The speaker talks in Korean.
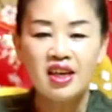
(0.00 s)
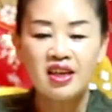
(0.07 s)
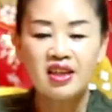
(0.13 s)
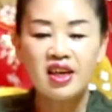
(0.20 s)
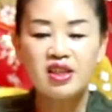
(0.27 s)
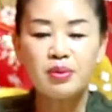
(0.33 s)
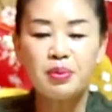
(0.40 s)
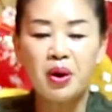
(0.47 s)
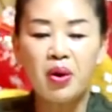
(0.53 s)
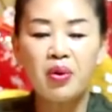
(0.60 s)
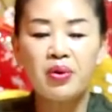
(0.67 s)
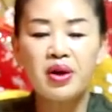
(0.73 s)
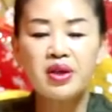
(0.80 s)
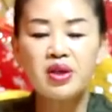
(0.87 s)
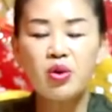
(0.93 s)
그래서
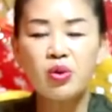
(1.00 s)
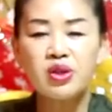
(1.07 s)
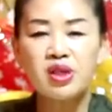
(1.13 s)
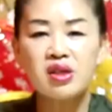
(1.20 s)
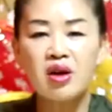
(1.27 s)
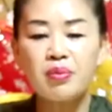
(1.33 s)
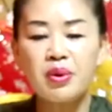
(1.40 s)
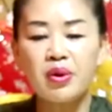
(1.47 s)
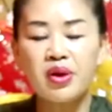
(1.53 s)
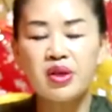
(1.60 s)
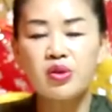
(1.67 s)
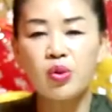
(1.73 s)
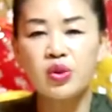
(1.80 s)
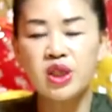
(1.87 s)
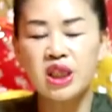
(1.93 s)
병원에서 고칠 건
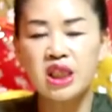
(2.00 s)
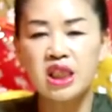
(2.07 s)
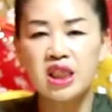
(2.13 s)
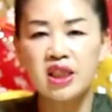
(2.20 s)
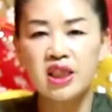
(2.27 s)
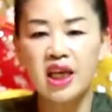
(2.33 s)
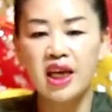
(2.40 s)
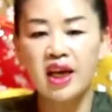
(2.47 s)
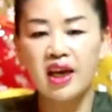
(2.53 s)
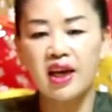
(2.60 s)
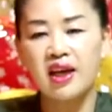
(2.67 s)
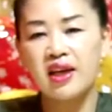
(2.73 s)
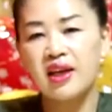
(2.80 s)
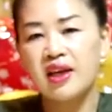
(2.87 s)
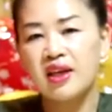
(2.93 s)
병원에서
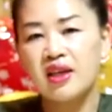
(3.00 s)
고치시는데